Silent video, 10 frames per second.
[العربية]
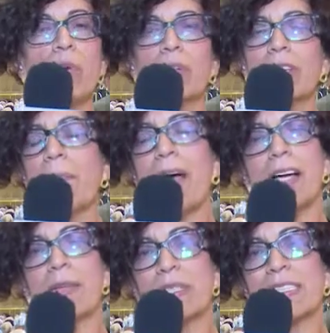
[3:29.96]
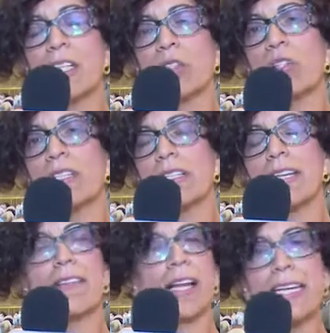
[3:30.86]
وطبعا مسيرته
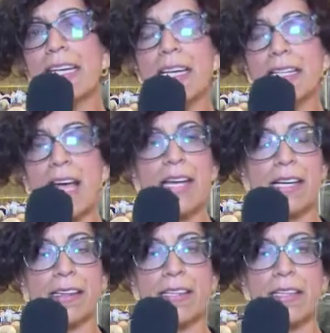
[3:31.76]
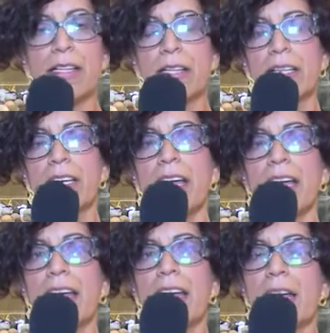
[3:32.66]
النضالية كانت
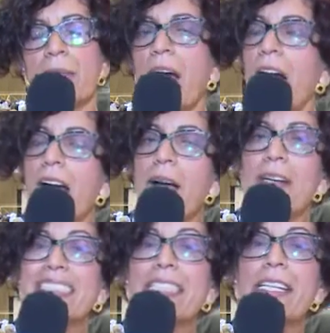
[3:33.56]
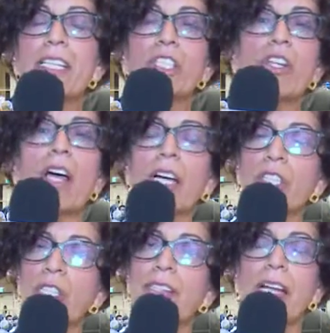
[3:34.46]
آه، معها مسيرة
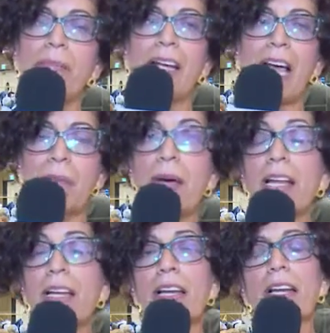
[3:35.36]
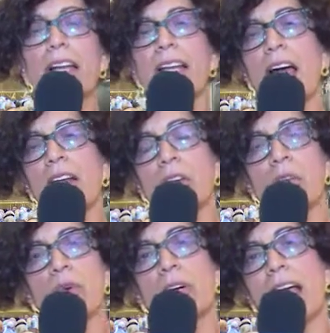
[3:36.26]
شاقة جدا بالعمل
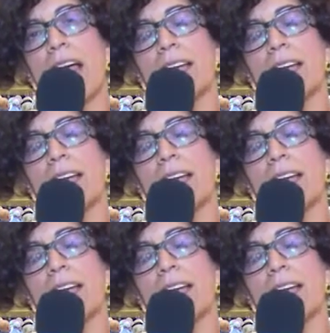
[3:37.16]
لأنه